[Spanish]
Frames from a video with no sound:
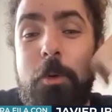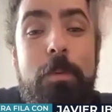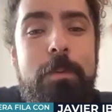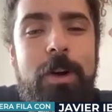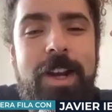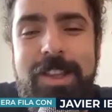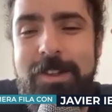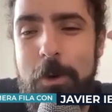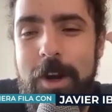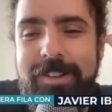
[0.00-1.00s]
bueno, primero que
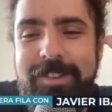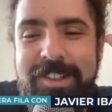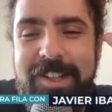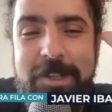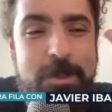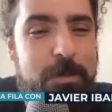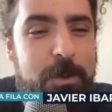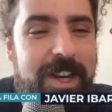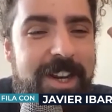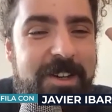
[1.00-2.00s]
nada, hola, eh, gracias
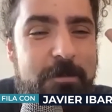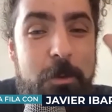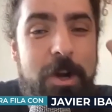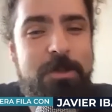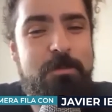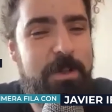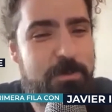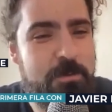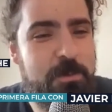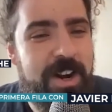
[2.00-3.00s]
por el, por el
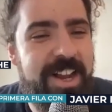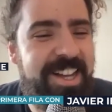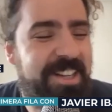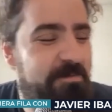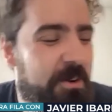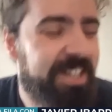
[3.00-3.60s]
espacio, por la,